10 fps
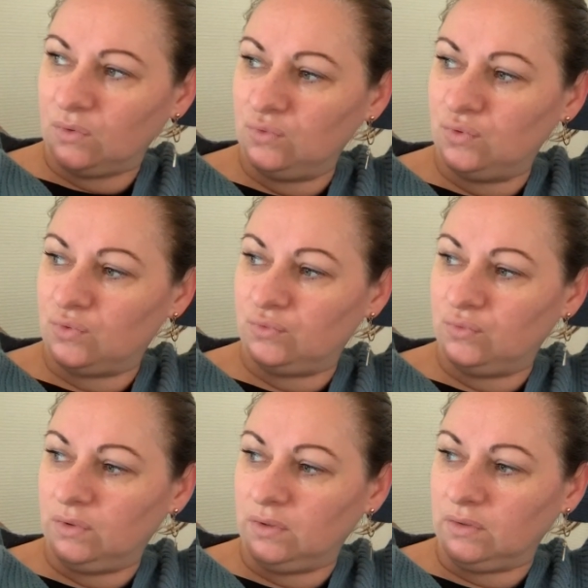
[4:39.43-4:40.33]
Du
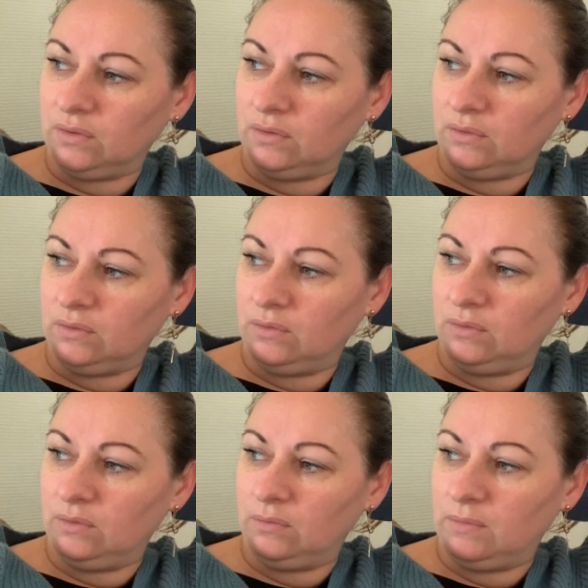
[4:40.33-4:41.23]
coup,
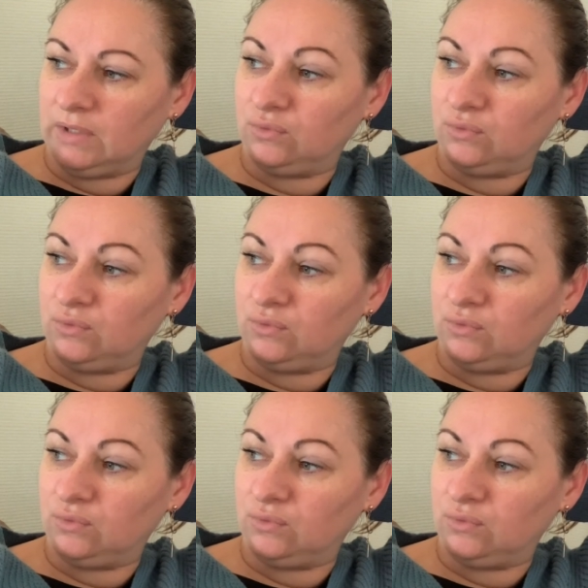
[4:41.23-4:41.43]
bah,